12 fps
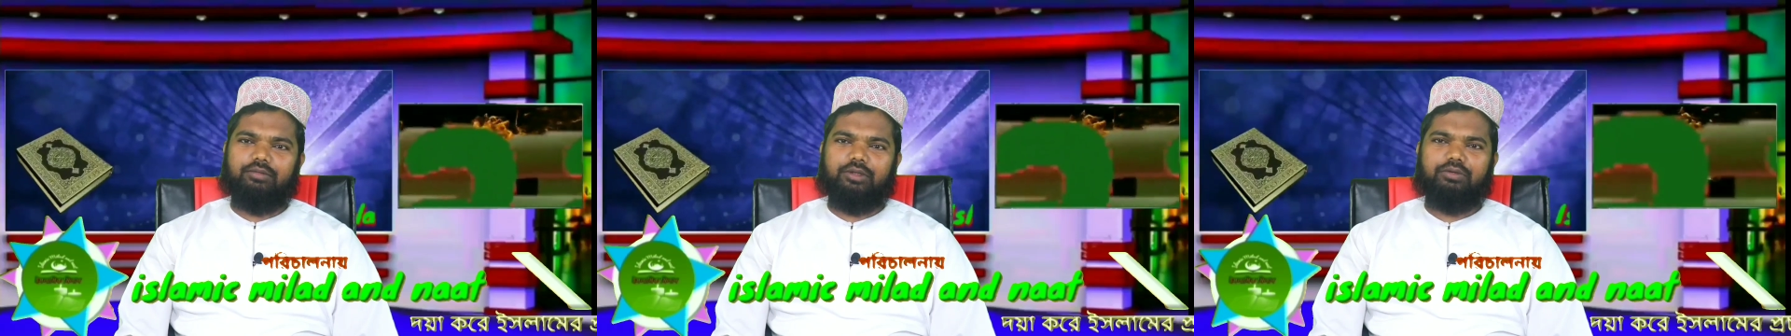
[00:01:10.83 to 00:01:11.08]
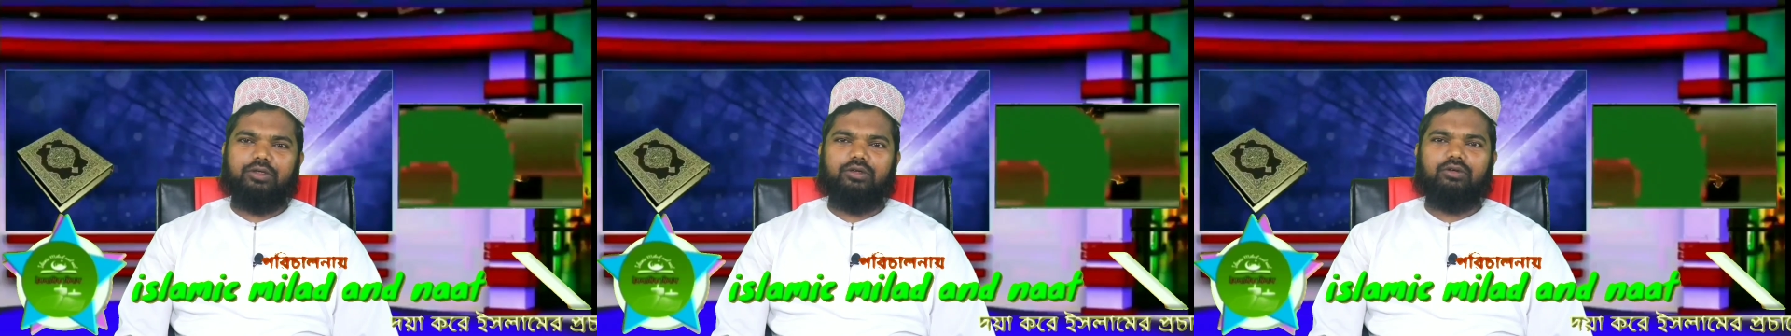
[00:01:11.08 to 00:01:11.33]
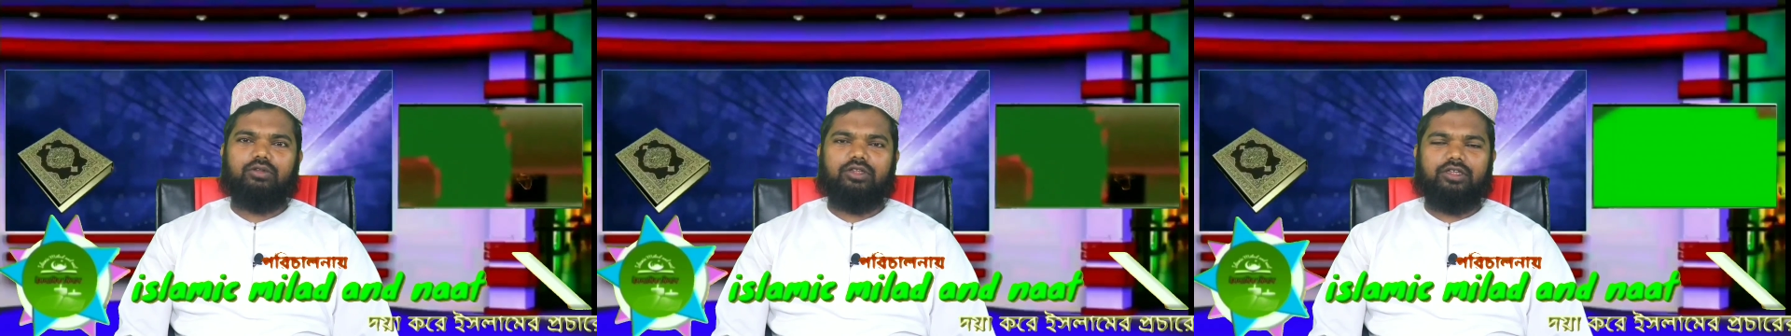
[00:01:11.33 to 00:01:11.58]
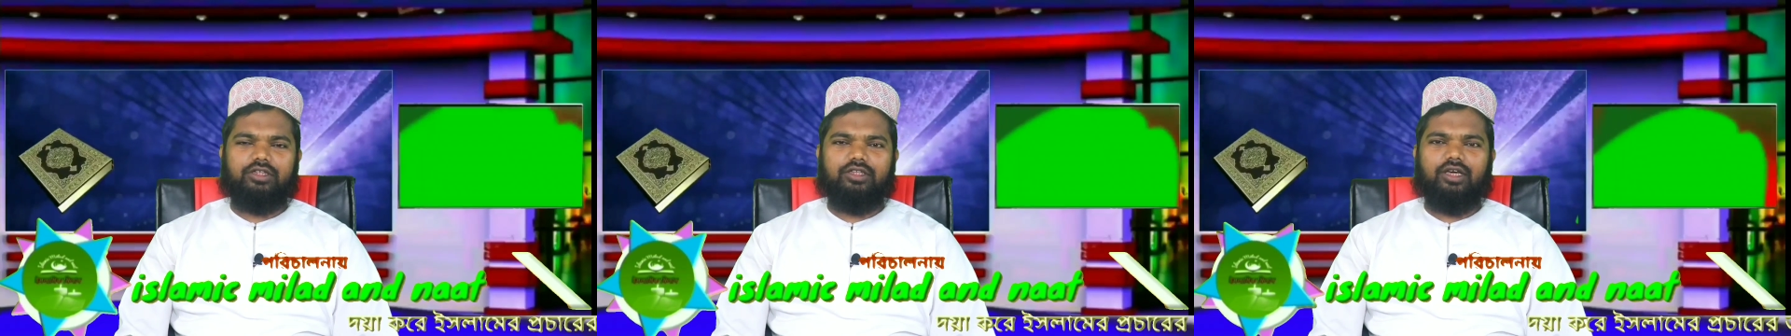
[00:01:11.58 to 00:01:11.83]
বিভিন্ন
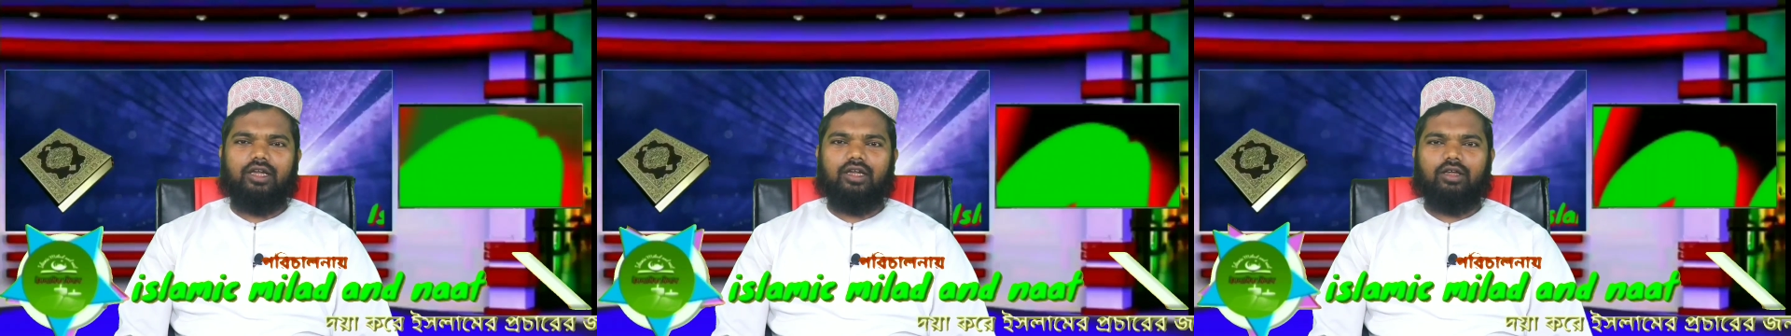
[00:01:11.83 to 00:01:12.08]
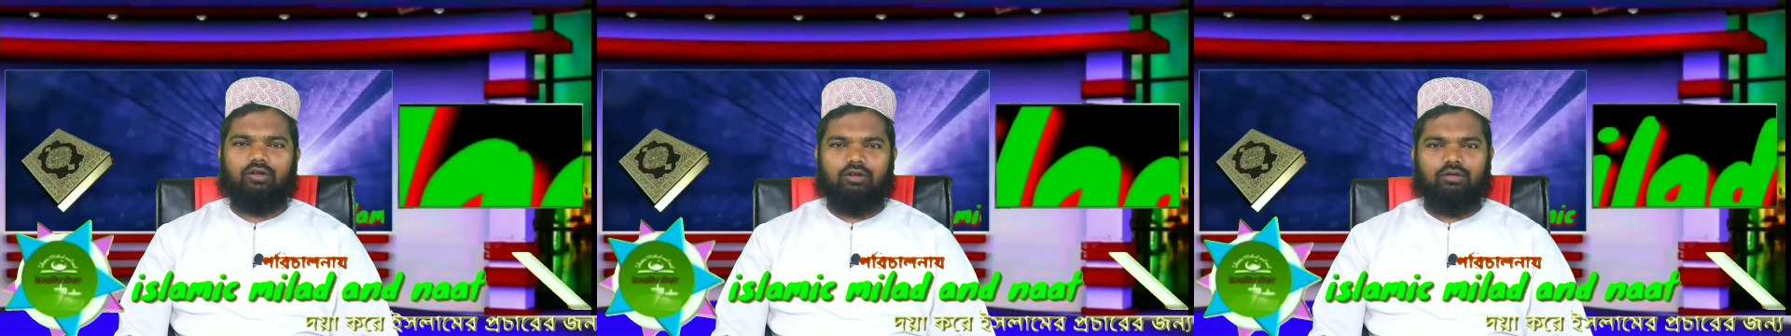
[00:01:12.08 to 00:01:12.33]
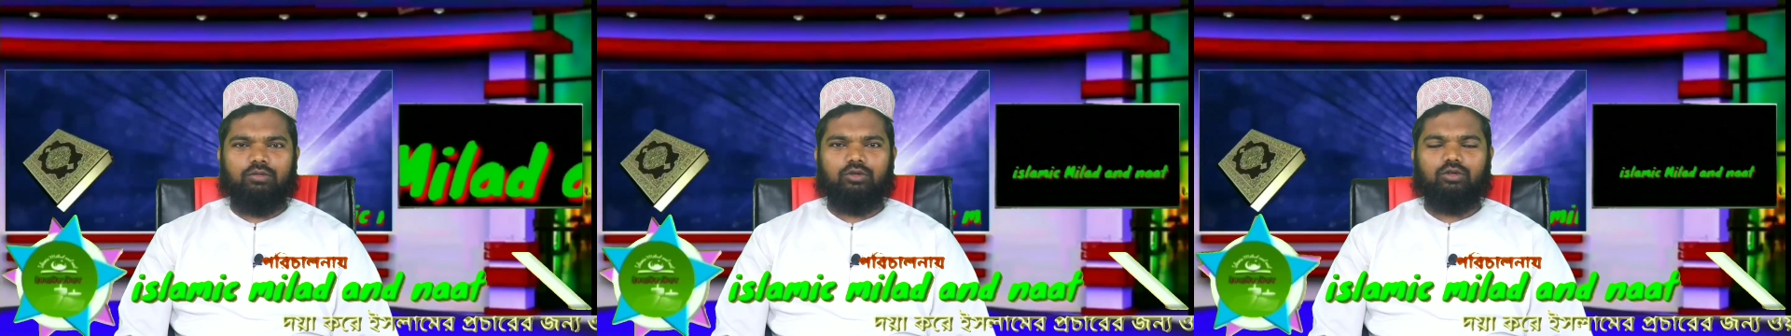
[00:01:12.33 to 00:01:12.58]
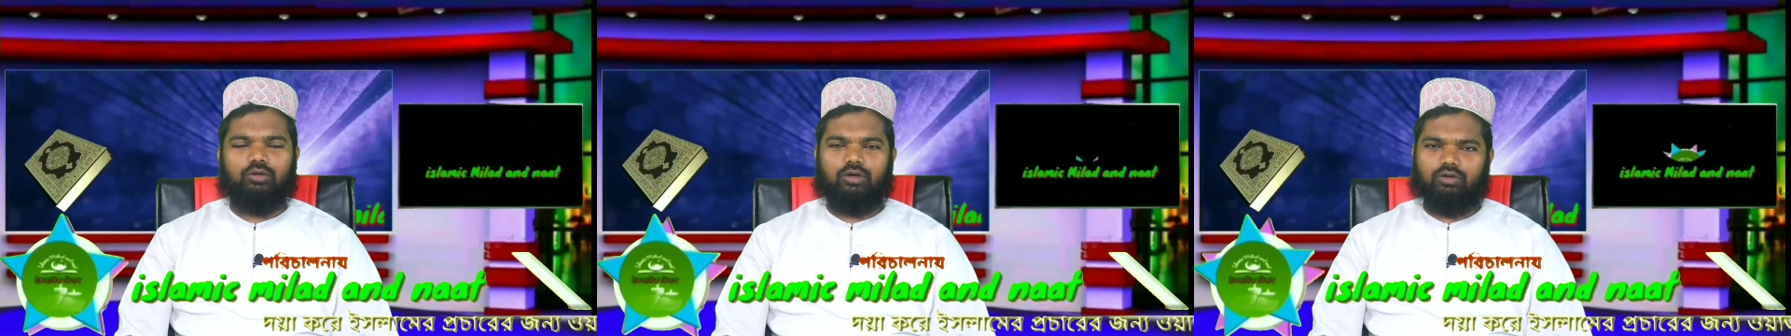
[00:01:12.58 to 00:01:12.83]
দিক দিয়ে আল্লাহ
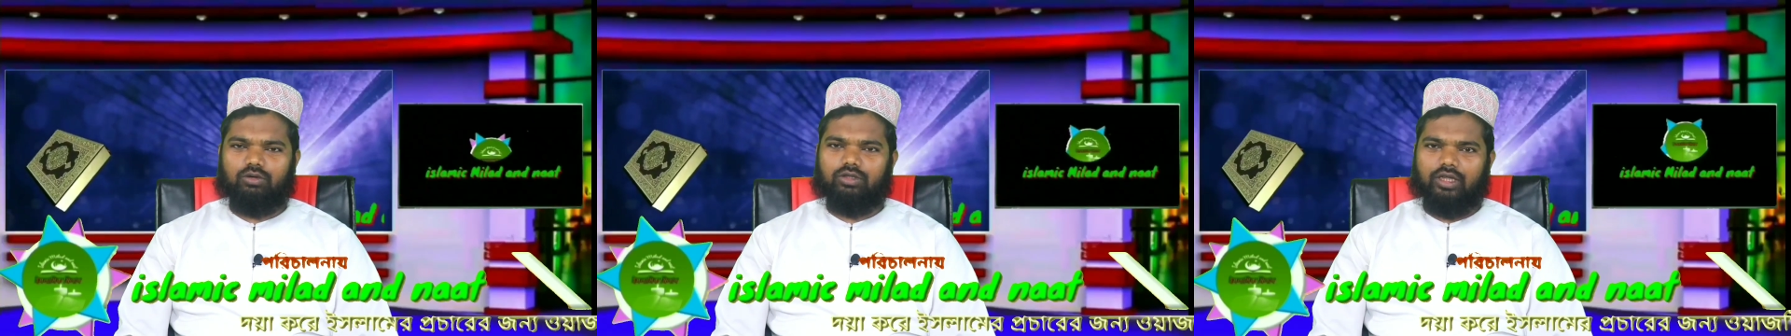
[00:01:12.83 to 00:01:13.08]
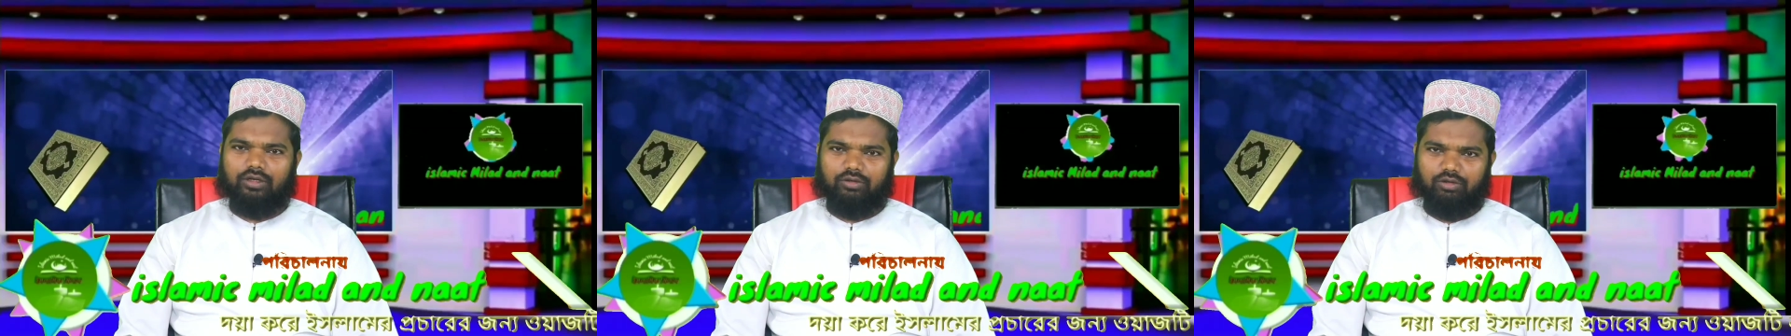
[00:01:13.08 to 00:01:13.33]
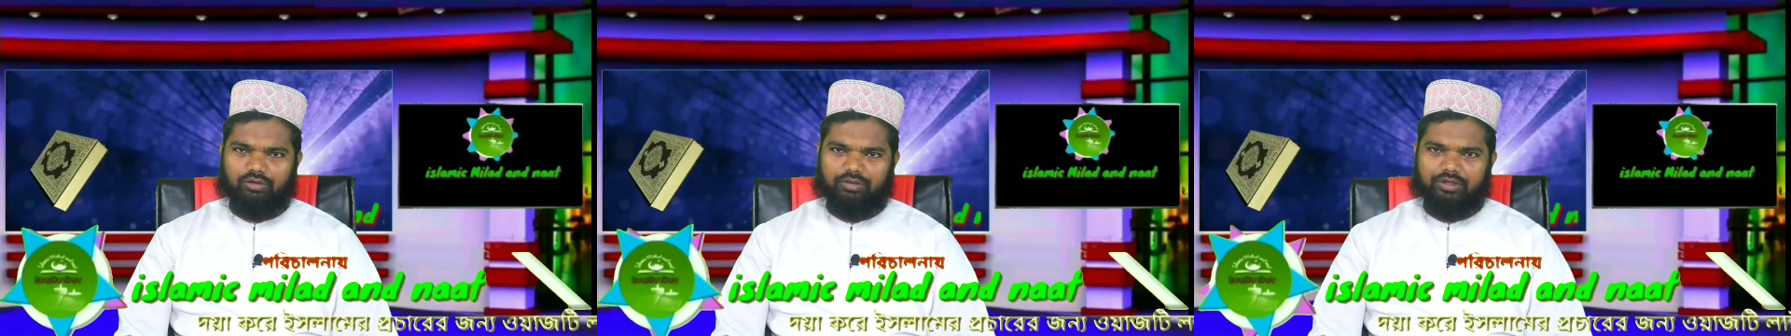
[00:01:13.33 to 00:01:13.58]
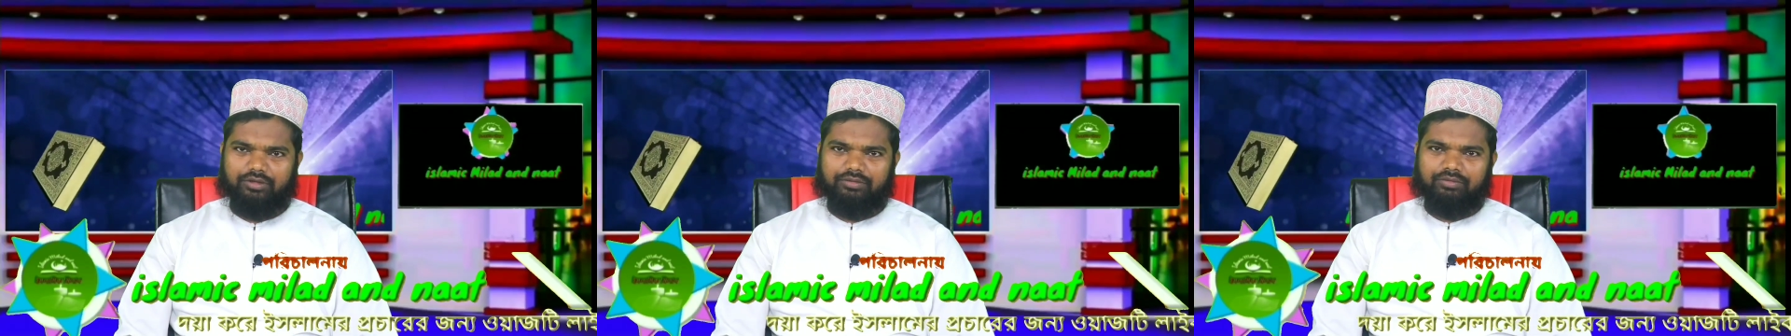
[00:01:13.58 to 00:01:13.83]
রহমত বর্ক দান করবেন